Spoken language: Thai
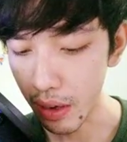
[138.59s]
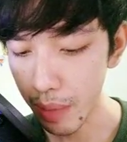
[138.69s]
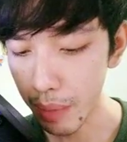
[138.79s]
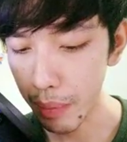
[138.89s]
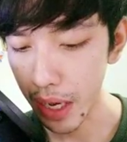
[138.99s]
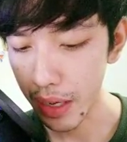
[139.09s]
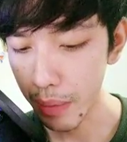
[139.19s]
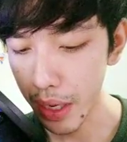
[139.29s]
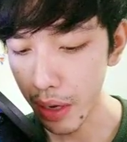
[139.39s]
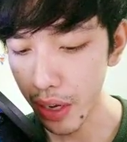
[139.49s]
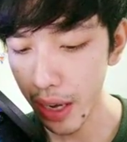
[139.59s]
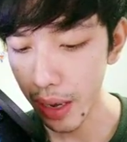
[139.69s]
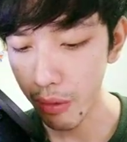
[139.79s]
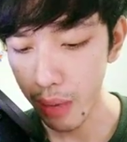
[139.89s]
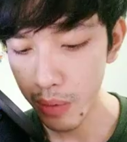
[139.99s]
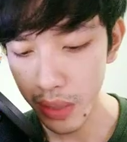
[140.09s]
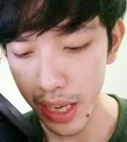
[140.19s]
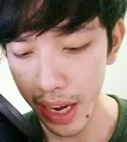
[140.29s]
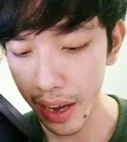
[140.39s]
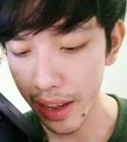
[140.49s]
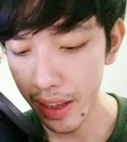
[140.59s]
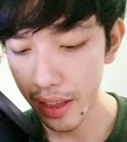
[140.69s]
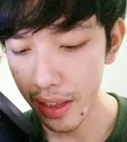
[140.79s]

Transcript: ก็เลยเป็นเมจที่ไม่ค่อยได้รับความสนใจนะ